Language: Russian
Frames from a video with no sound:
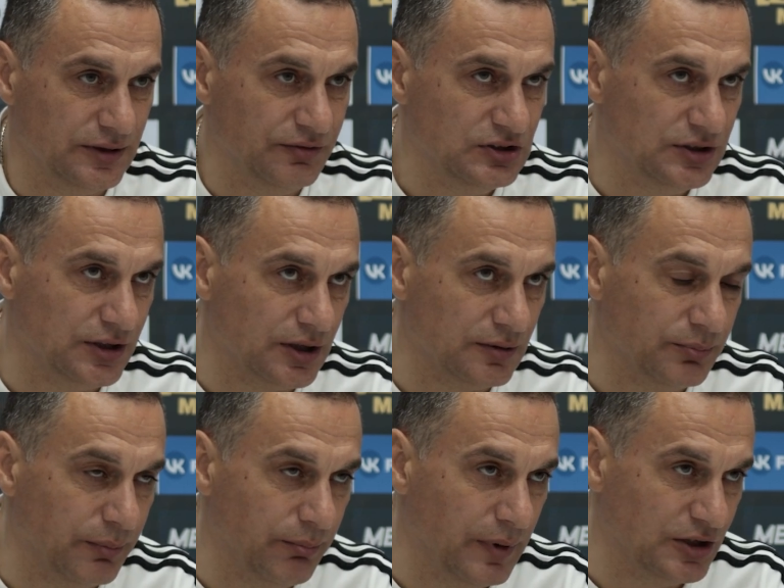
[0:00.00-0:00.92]
довести этот
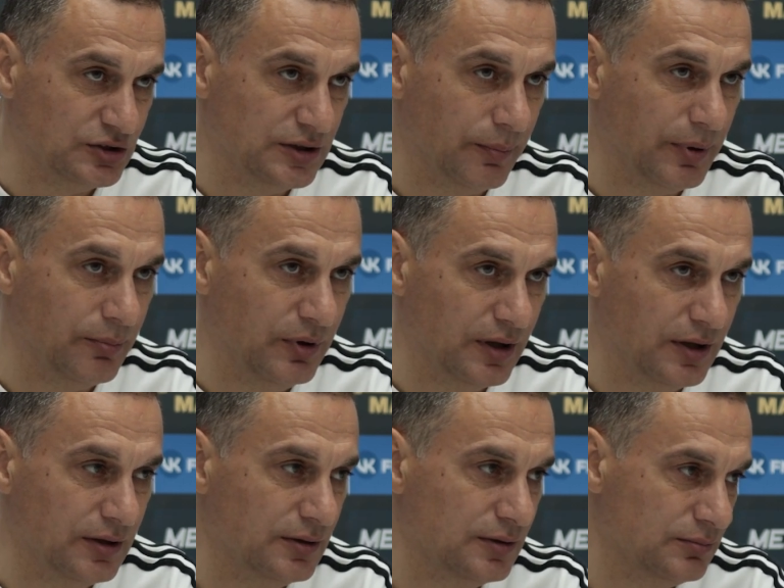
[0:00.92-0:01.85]
матч до
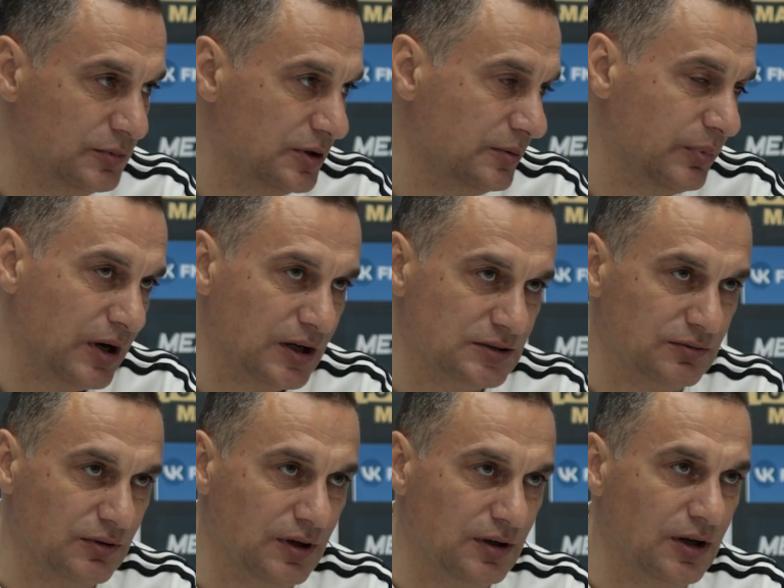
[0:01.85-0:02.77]
победы мы
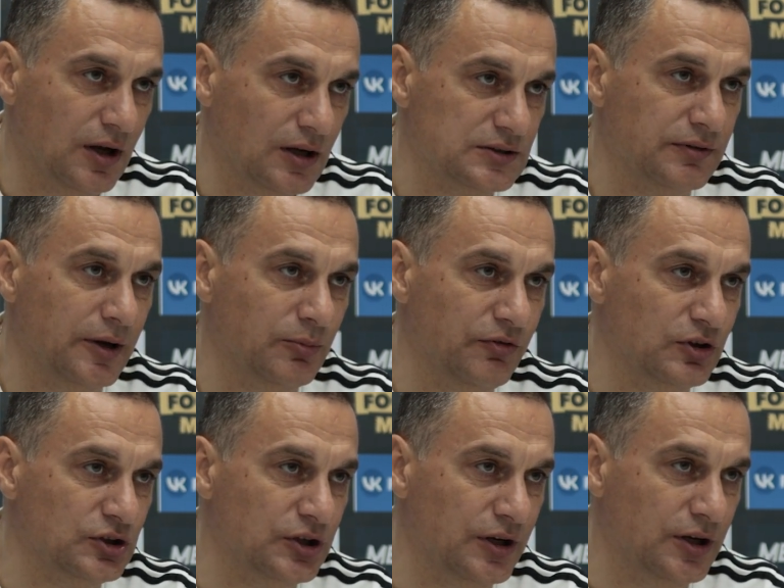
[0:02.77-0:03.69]
показывали своим
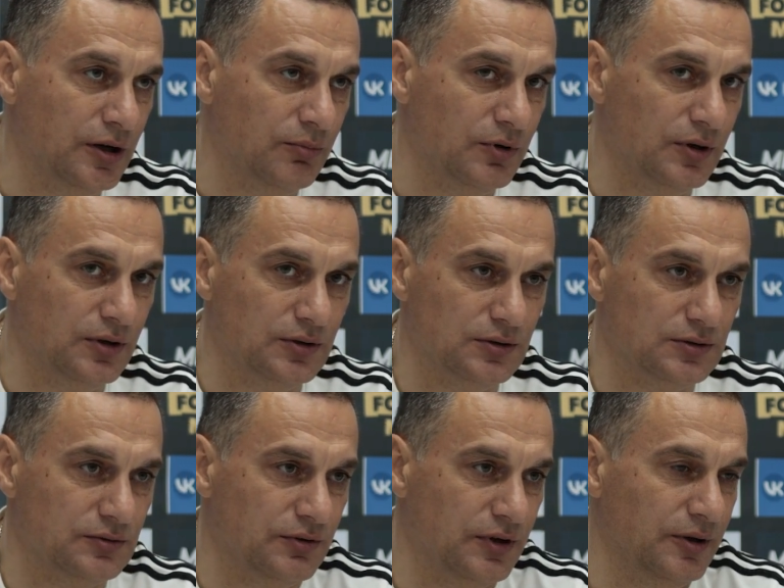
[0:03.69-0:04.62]
движением и
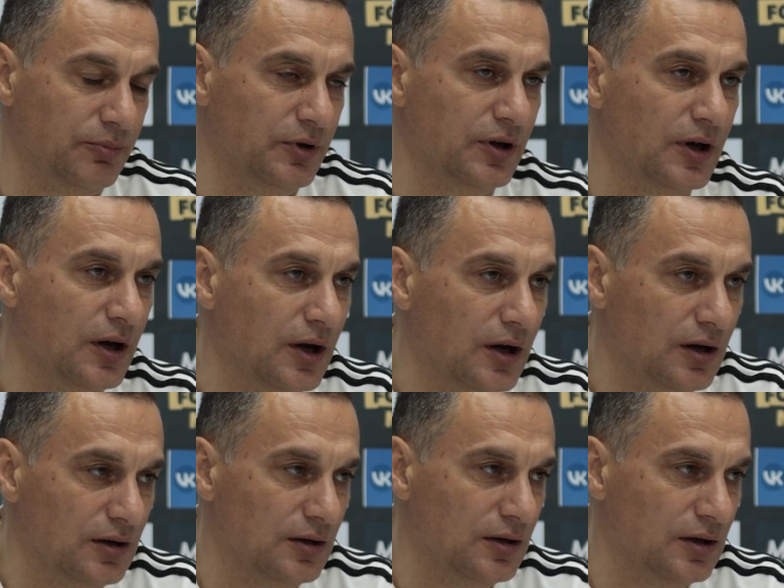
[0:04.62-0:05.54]
своими
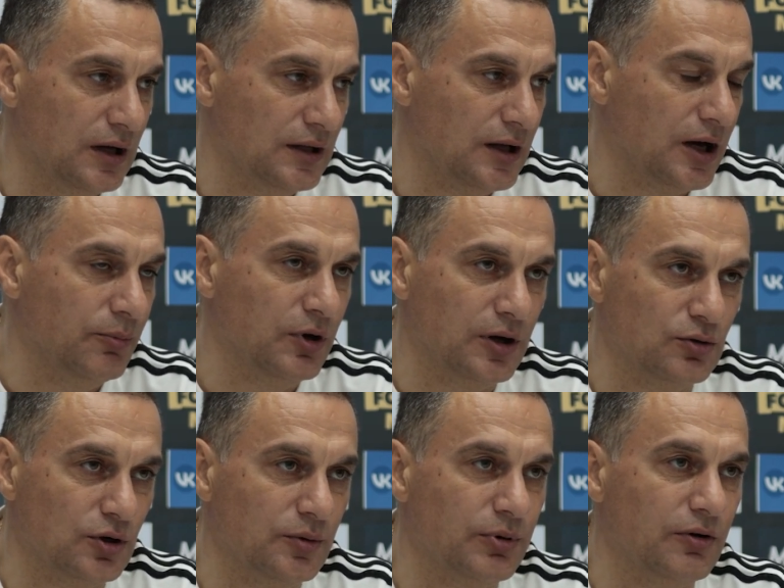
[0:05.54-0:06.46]
э, атаками,
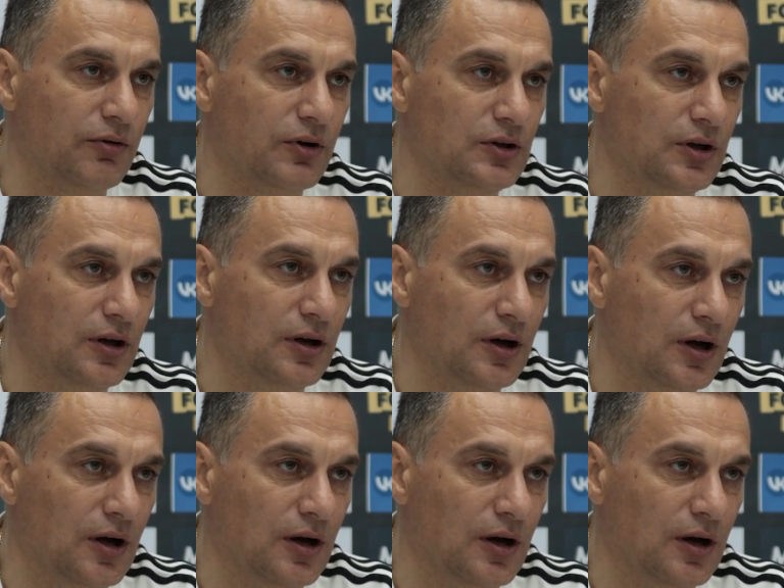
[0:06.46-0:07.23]
которые проводили